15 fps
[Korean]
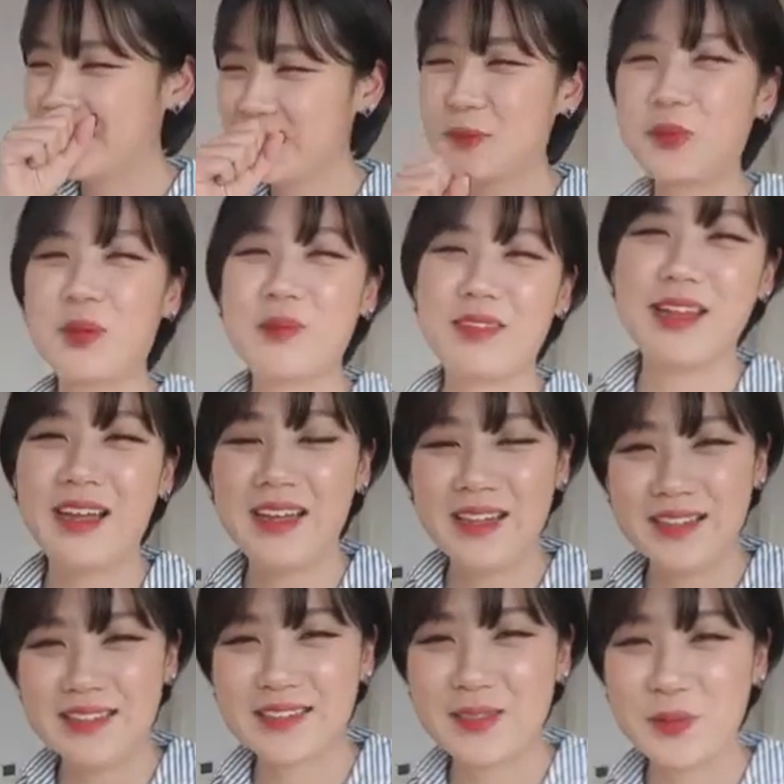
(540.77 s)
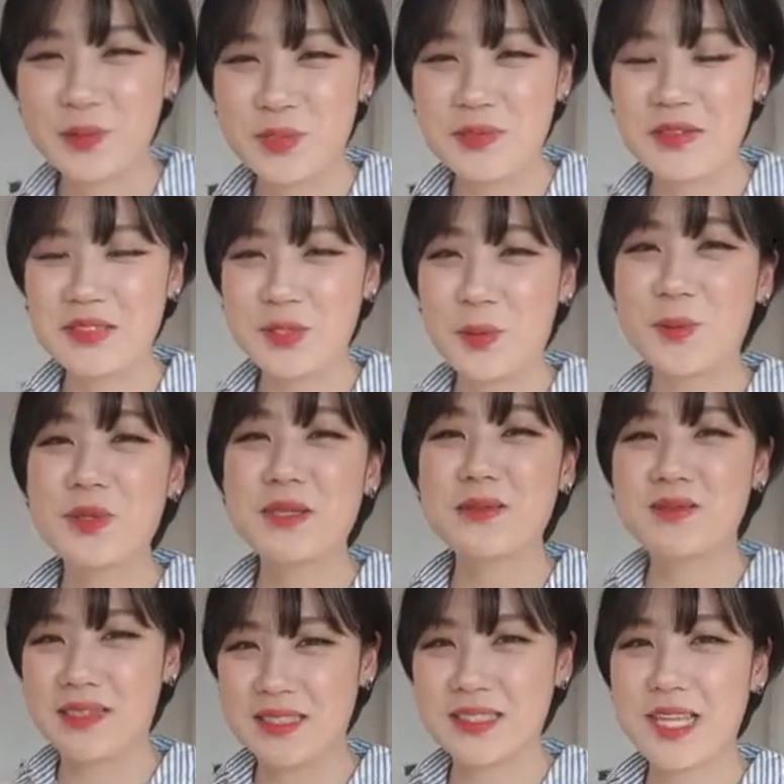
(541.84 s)
죄송합니다. 제가 오늘 점심을
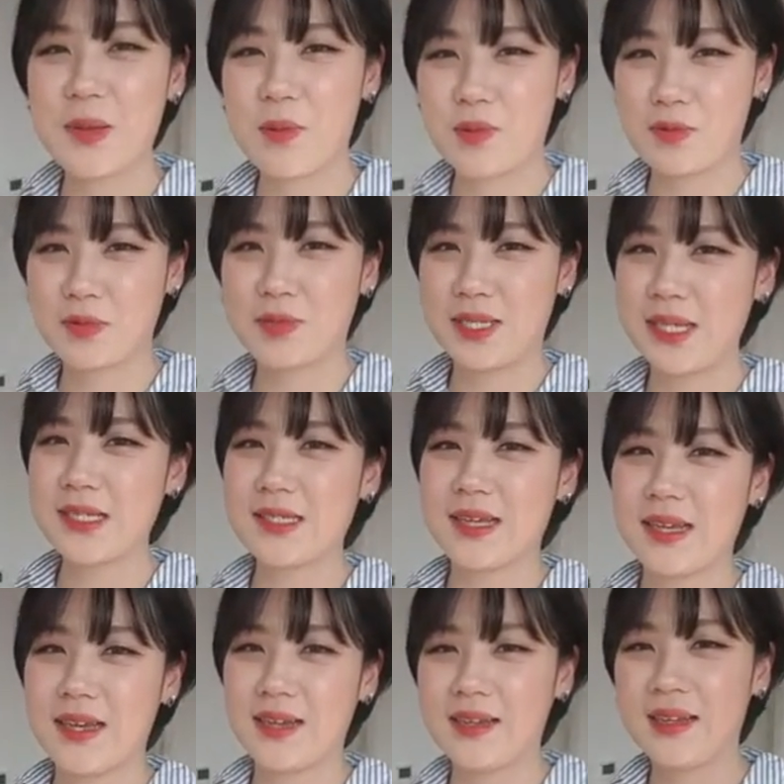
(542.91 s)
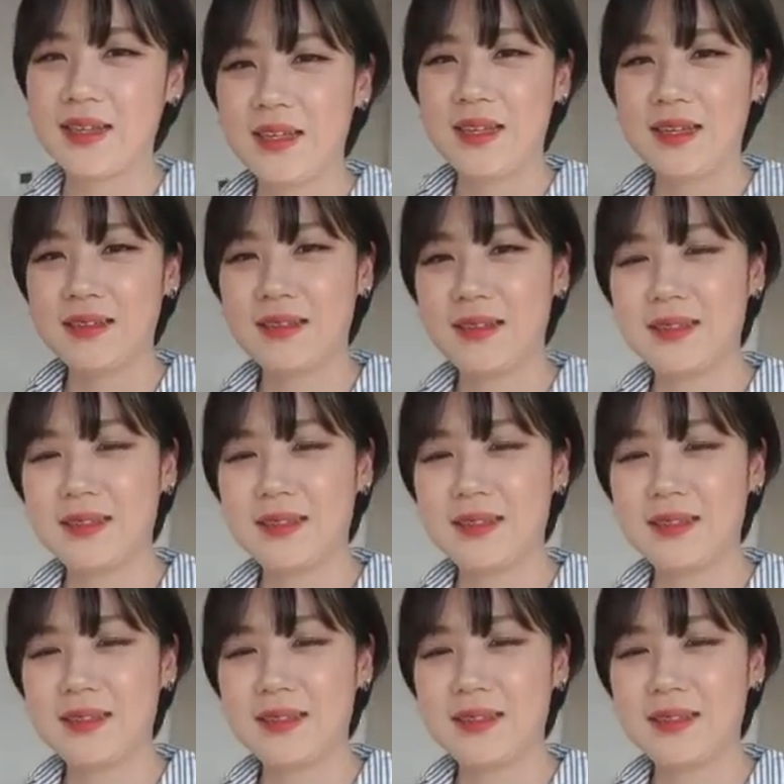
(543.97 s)
맛있게 먹고 살짝 네,